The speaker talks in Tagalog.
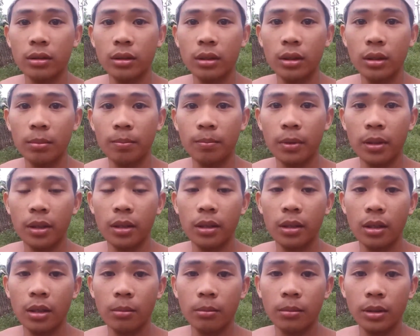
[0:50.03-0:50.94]
Di pa
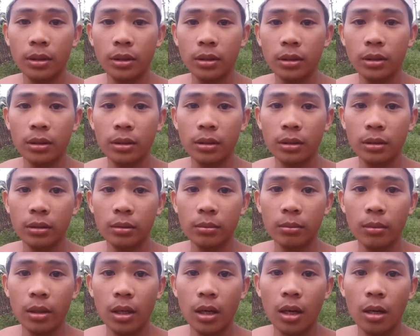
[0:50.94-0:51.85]
namin
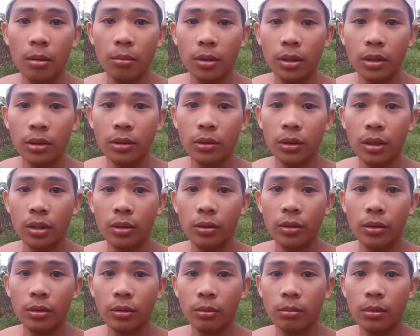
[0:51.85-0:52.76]
malaman kung
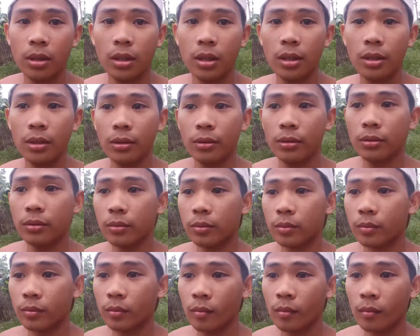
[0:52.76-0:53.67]
ano yung mga yun
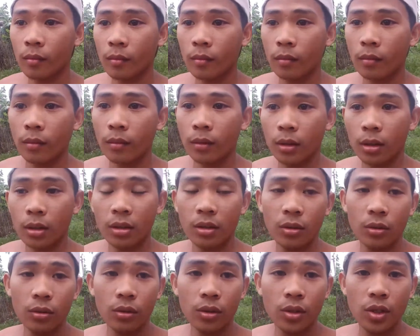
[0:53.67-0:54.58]

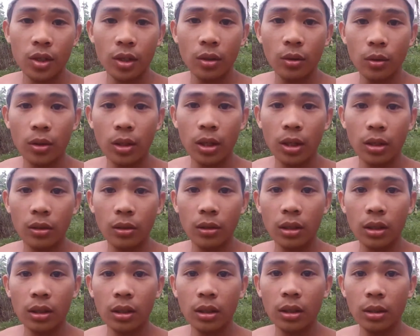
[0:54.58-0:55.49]
yung sigurado
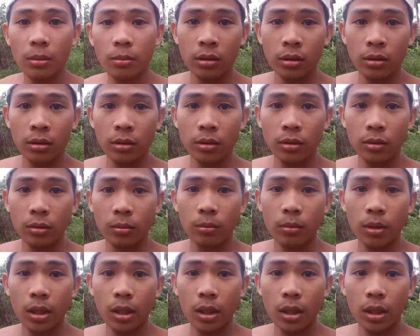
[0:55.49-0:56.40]
lang kami,
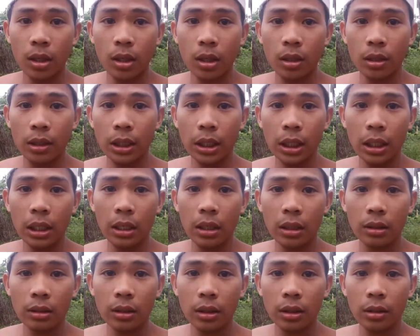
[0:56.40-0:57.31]
yung mga
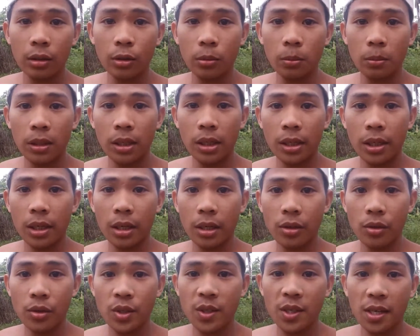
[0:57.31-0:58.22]
nilalang na
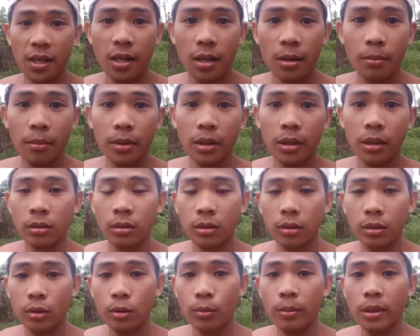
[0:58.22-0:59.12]
dumarayo sa amin
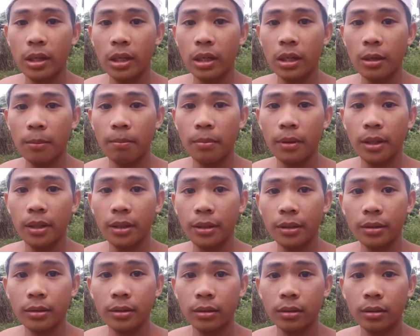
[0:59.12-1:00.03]
ay lumilipad.
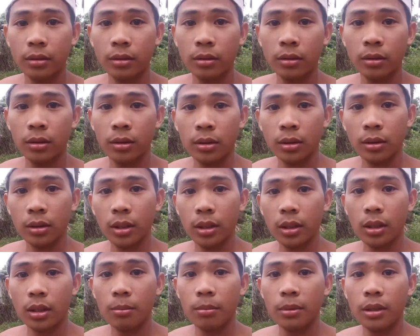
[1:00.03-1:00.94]

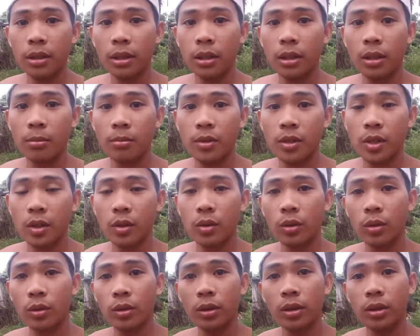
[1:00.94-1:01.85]
Hindi namin alam,
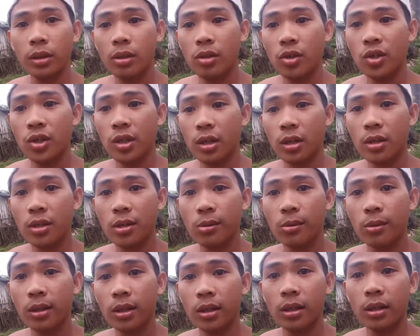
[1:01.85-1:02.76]
siguro hindi siya
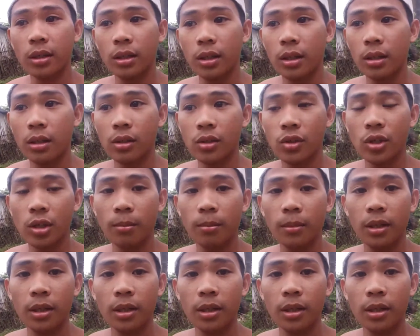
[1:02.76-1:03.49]
aswang, hindi rin siya